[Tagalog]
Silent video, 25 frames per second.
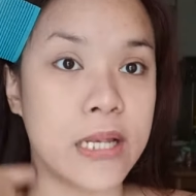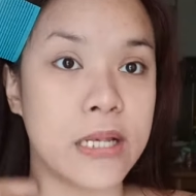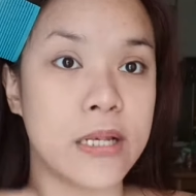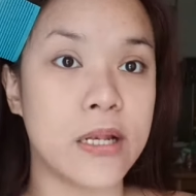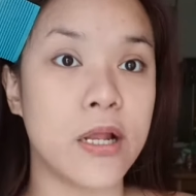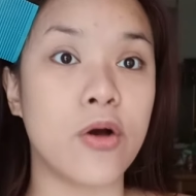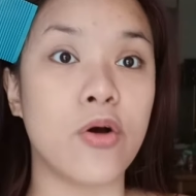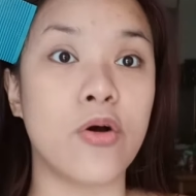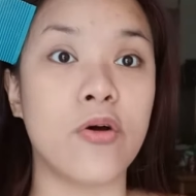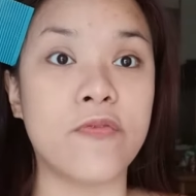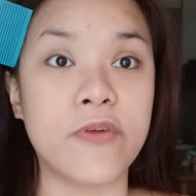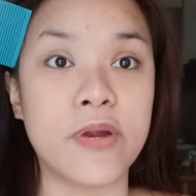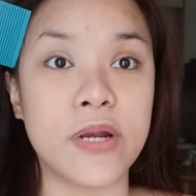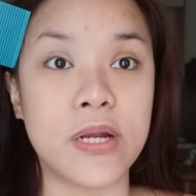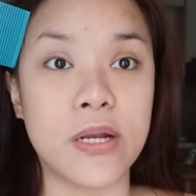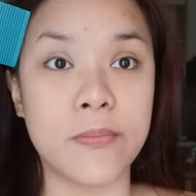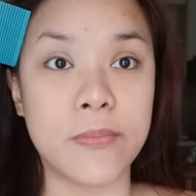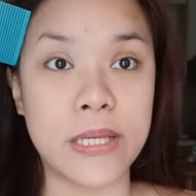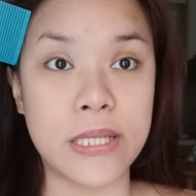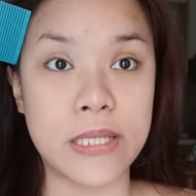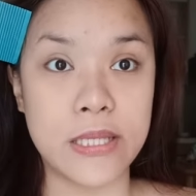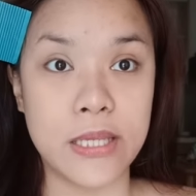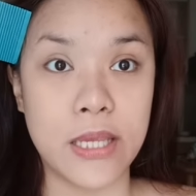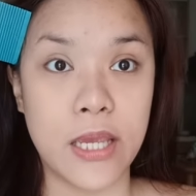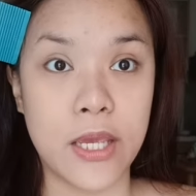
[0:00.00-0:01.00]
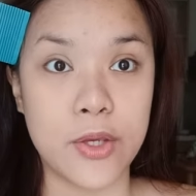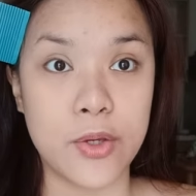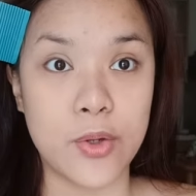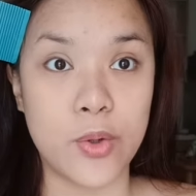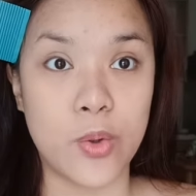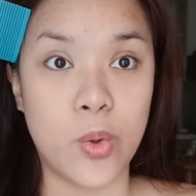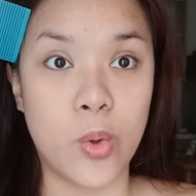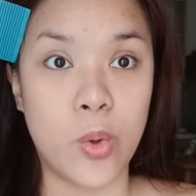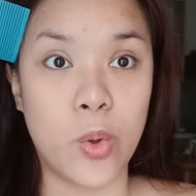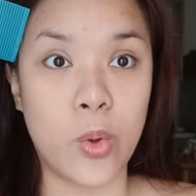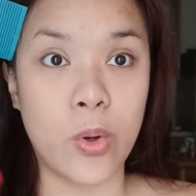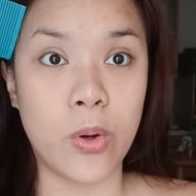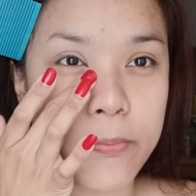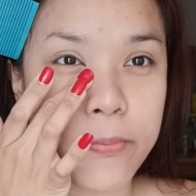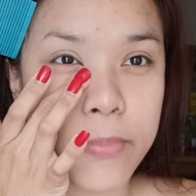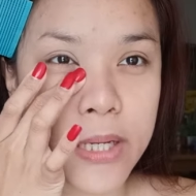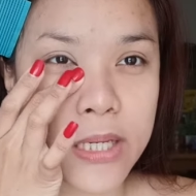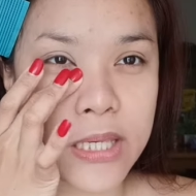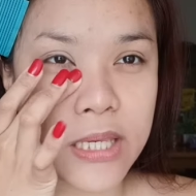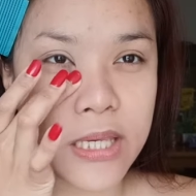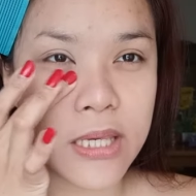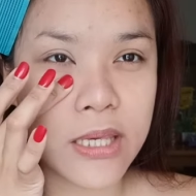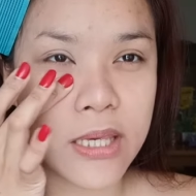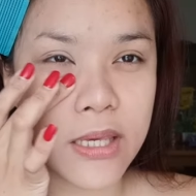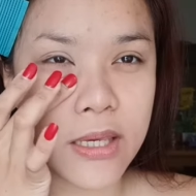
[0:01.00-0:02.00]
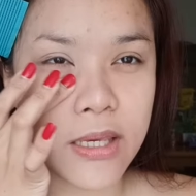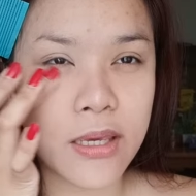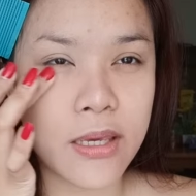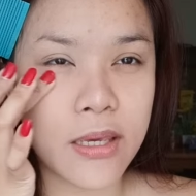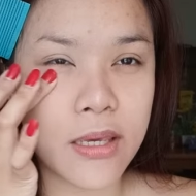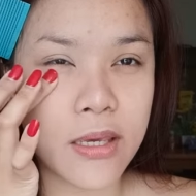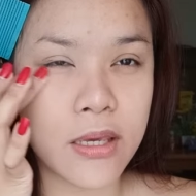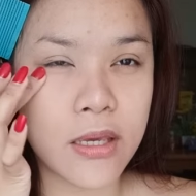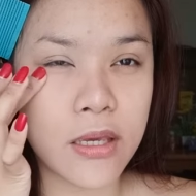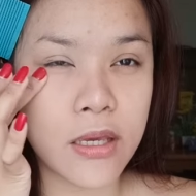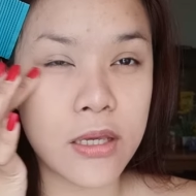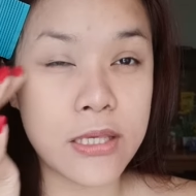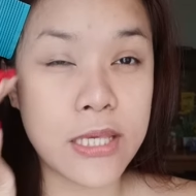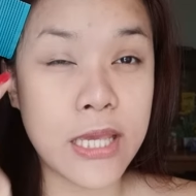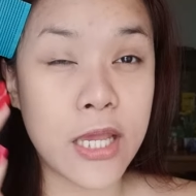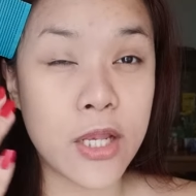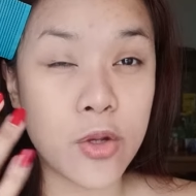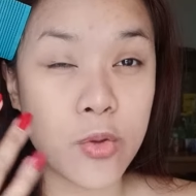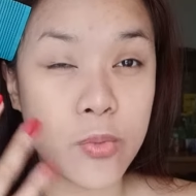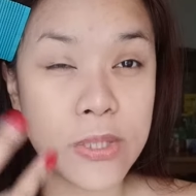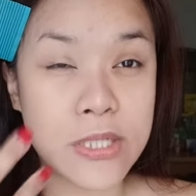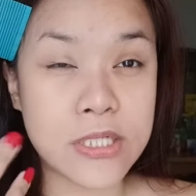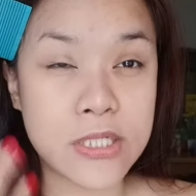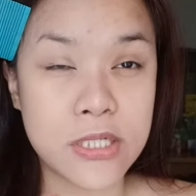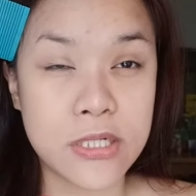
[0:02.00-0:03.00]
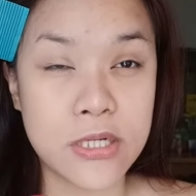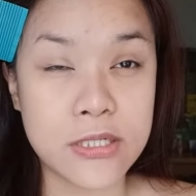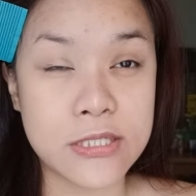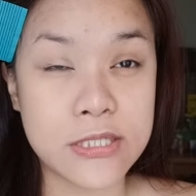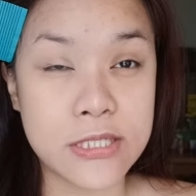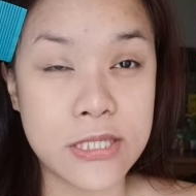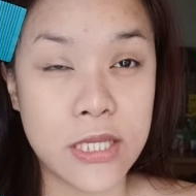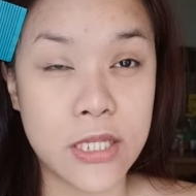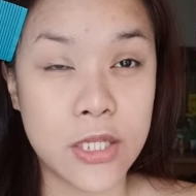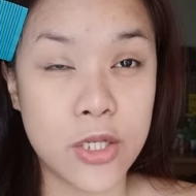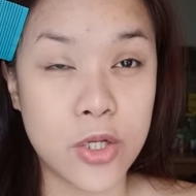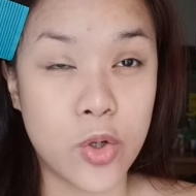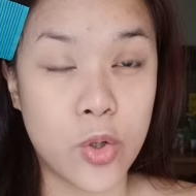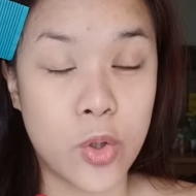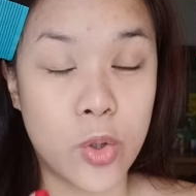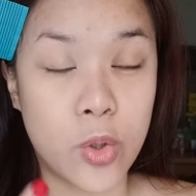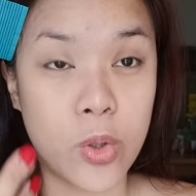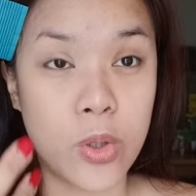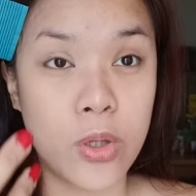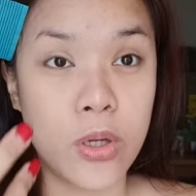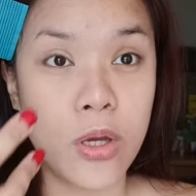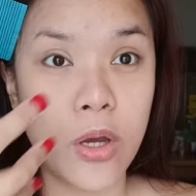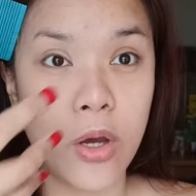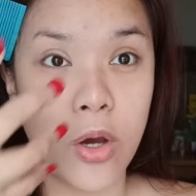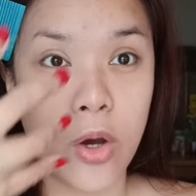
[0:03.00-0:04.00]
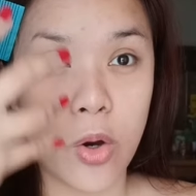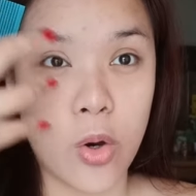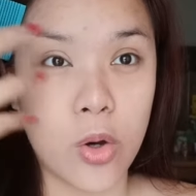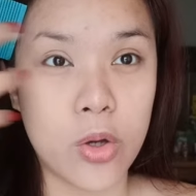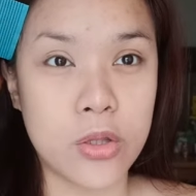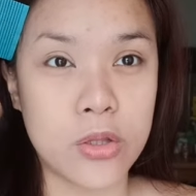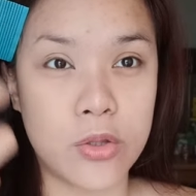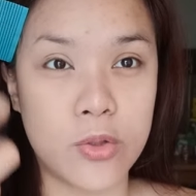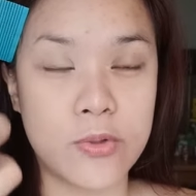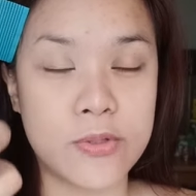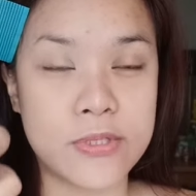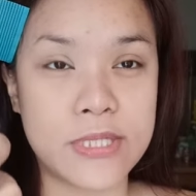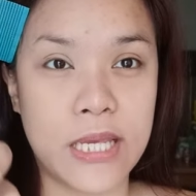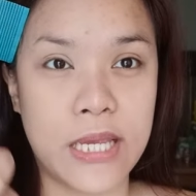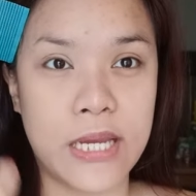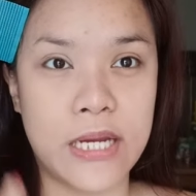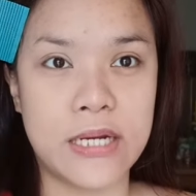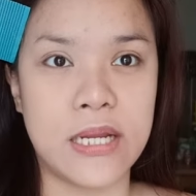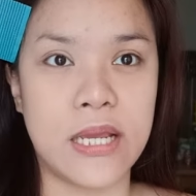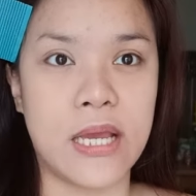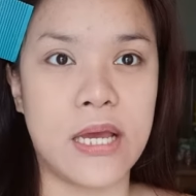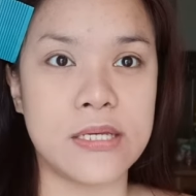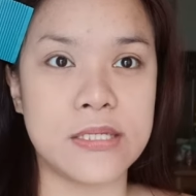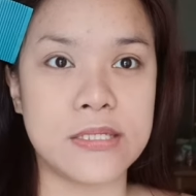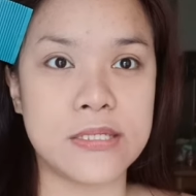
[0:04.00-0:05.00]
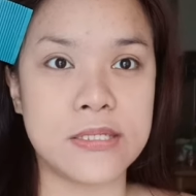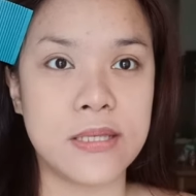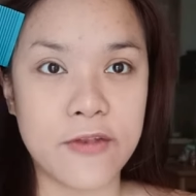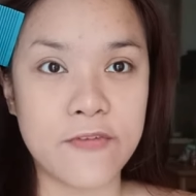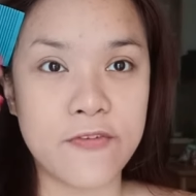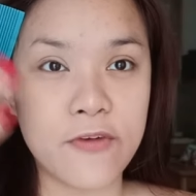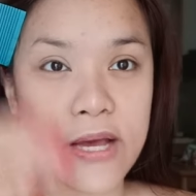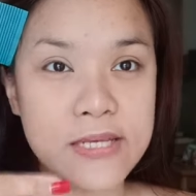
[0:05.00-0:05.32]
Na-cover naman niya yung pagiging yellowish ng skin ko on those areas.